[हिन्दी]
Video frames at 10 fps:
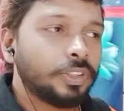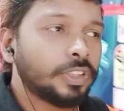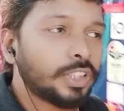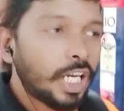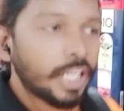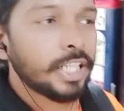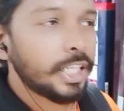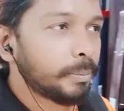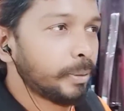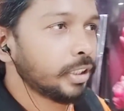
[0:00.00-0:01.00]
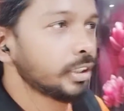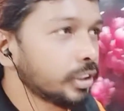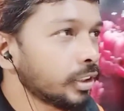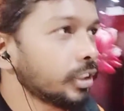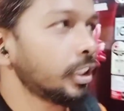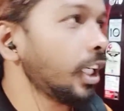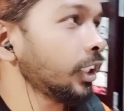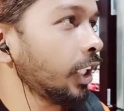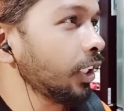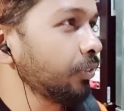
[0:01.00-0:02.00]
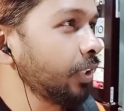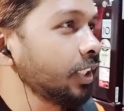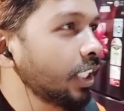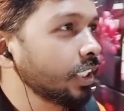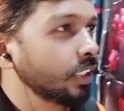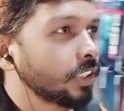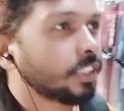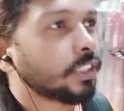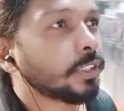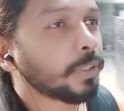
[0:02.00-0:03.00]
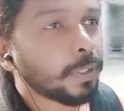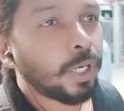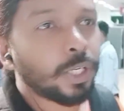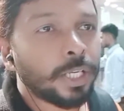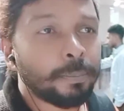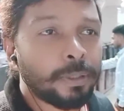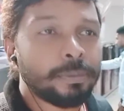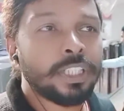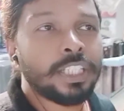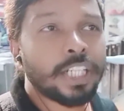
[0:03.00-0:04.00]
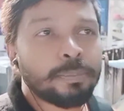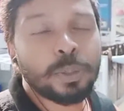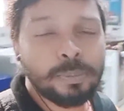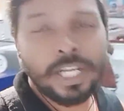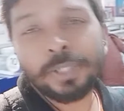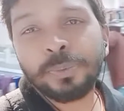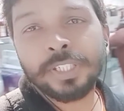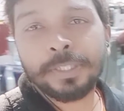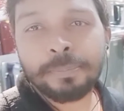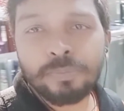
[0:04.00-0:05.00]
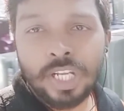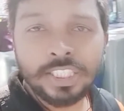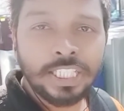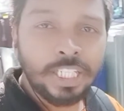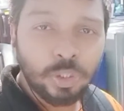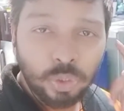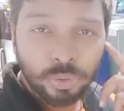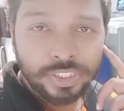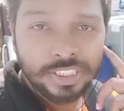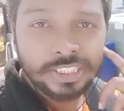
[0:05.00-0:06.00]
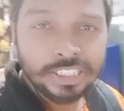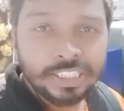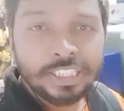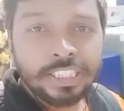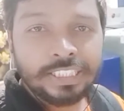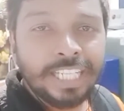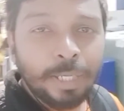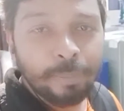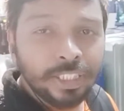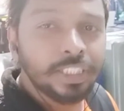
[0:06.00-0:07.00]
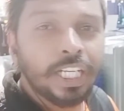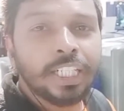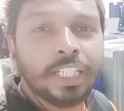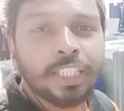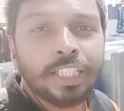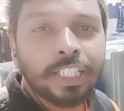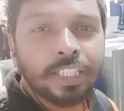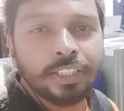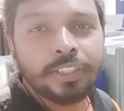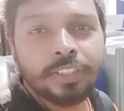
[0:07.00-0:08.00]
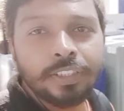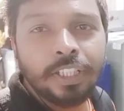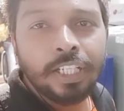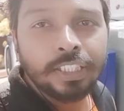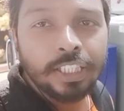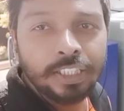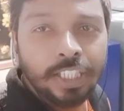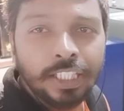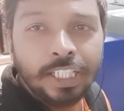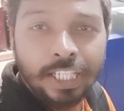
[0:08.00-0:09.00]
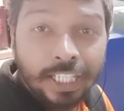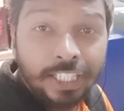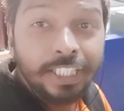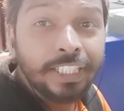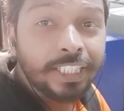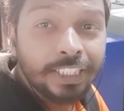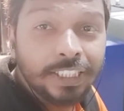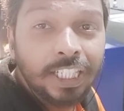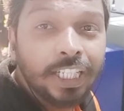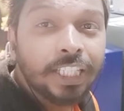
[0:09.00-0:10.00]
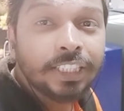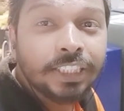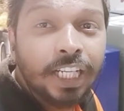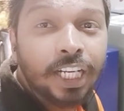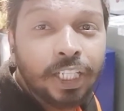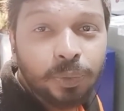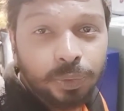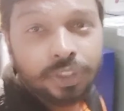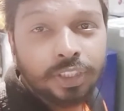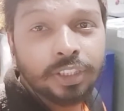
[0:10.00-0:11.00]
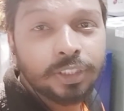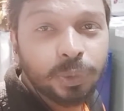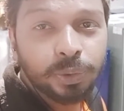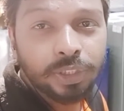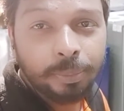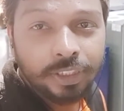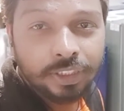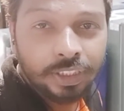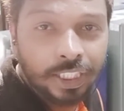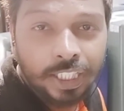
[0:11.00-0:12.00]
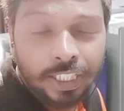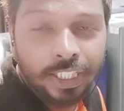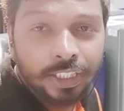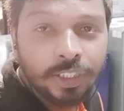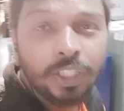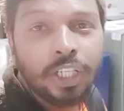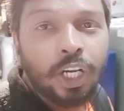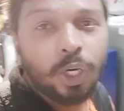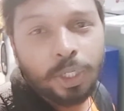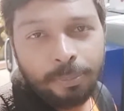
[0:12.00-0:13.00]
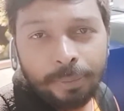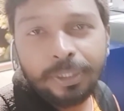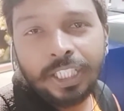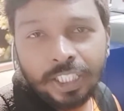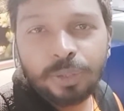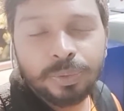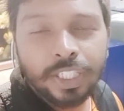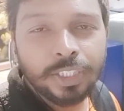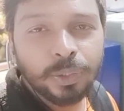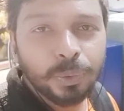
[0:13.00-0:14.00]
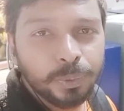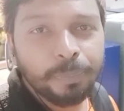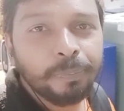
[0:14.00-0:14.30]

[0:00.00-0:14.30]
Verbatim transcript: सारा यहाँ पर तरह तरह का फ्रिज है और हम अभी हीरापुर में आए हुए हैं अजय इलेक्ट्रॉनिक्स यहाँ पर ही आकर देख रहे हैं किस तरह का है कैसा है सारा कुछ दोस्त अभी देख ले रहा है और मैं भी देखा हूँ एक दो ठो